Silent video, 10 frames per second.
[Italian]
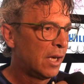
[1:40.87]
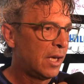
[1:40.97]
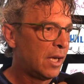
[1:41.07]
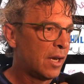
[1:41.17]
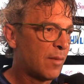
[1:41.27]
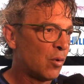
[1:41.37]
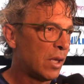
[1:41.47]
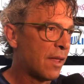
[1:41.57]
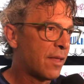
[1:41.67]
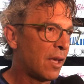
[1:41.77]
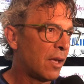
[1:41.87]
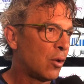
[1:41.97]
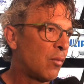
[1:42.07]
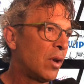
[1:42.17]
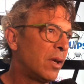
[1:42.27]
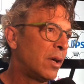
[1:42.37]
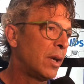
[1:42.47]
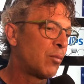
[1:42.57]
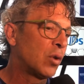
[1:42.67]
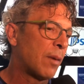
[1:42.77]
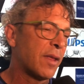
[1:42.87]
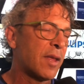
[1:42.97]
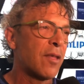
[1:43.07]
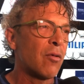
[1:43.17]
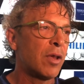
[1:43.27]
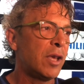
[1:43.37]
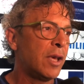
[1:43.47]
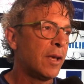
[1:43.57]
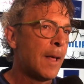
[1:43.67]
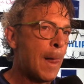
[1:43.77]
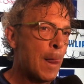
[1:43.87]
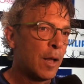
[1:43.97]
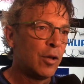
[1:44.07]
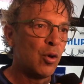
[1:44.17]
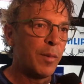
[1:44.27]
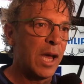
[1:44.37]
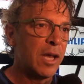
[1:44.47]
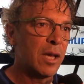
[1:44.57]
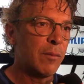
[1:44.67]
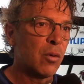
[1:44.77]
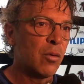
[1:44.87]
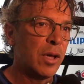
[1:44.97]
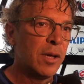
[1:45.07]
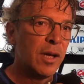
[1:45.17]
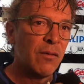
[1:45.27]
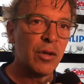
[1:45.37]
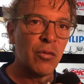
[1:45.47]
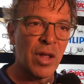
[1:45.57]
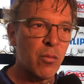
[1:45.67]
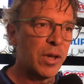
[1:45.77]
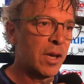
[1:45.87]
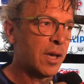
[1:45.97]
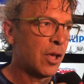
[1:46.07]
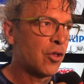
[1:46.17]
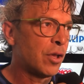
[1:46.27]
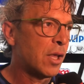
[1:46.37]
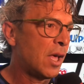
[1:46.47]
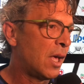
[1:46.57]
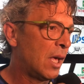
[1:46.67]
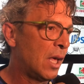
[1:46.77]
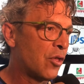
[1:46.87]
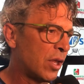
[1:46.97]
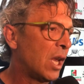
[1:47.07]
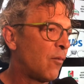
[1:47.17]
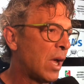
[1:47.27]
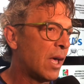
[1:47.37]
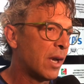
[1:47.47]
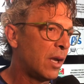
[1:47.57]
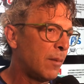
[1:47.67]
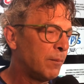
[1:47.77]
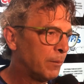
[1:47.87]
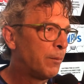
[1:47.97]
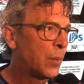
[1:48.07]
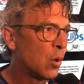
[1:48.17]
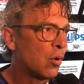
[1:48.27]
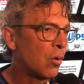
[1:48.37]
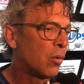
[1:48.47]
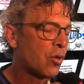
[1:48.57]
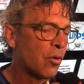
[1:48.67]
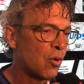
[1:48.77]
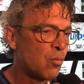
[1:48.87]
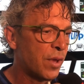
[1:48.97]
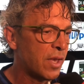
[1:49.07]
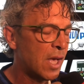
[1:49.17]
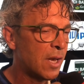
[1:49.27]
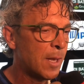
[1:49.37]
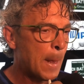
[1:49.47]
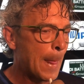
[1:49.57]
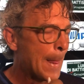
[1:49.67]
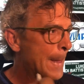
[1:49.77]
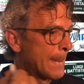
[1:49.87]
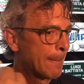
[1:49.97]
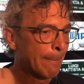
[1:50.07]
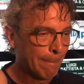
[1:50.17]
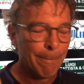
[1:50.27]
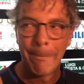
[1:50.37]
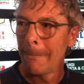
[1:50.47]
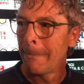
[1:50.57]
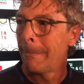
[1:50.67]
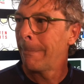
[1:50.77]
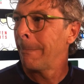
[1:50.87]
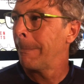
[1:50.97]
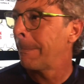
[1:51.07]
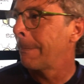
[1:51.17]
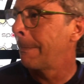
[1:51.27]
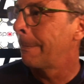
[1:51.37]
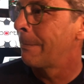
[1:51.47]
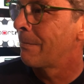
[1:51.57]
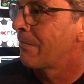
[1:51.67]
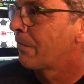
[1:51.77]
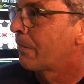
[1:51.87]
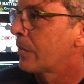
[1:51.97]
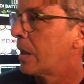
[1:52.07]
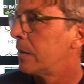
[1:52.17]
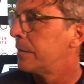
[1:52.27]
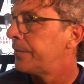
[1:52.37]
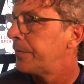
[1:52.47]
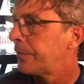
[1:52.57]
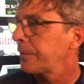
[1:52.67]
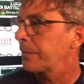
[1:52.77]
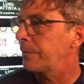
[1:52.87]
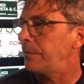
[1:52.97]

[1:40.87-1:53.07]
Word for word: eh, rispondesse dopo la, la brutta prestazione di, di, domenica, per cui vedo una squadra in crescita, eh, c'è da lavorare, però ci sono buoni segnali. Secondo lei la sua società comprende tutto